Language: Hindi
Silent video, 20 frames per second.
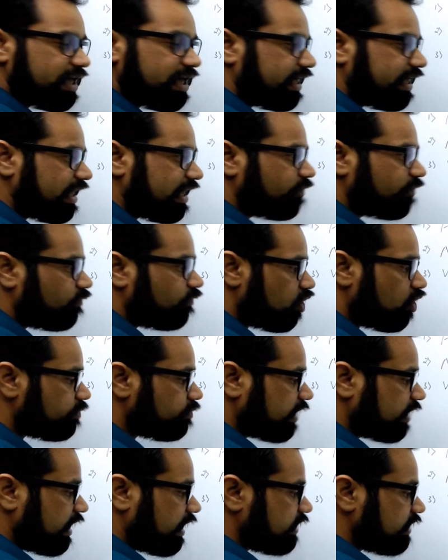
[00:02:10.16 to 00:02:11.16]
मैं एक वॉक
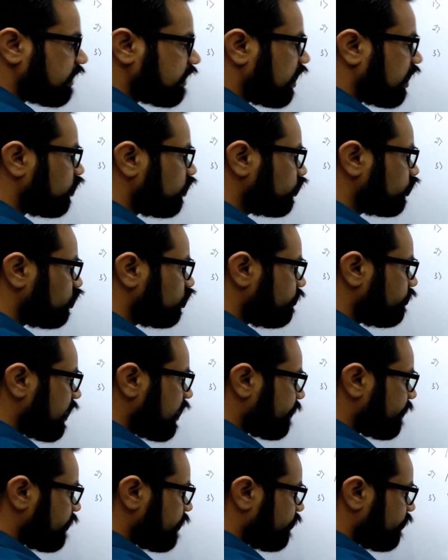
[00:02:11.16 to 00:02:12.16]
बनाना चाह रहा हूँ जो मैं
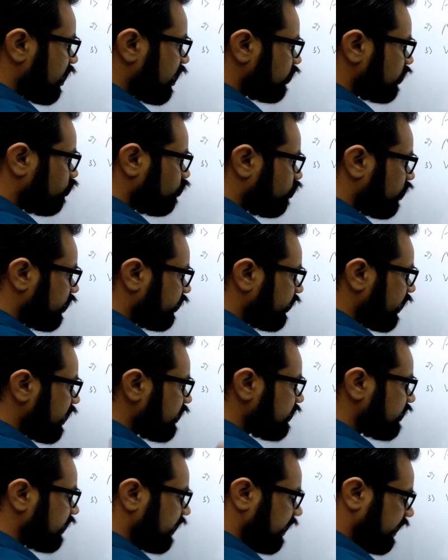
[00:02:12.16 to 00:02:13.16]
आपके पास
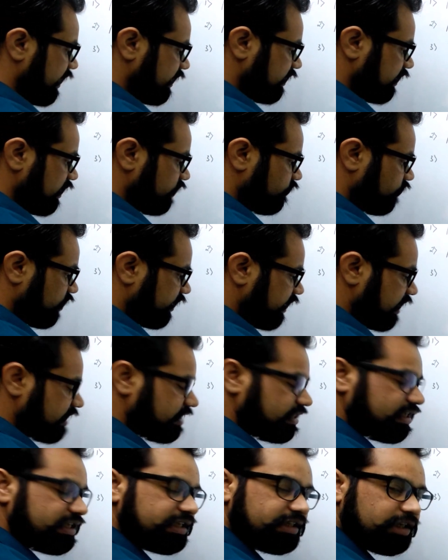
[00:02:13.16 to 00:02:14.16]
वर्टेक्स ए से
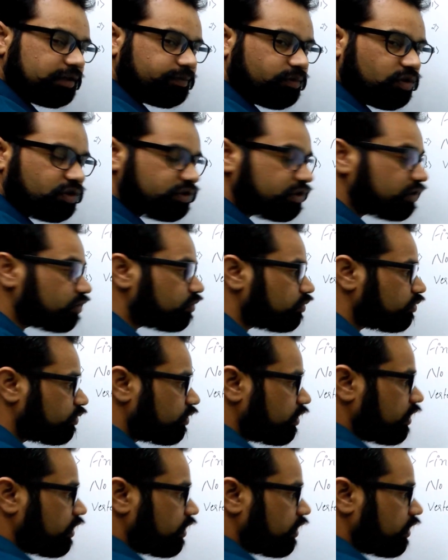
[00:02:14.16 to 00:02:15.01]
वर्टेक्स डी तक पहुँच सकूँ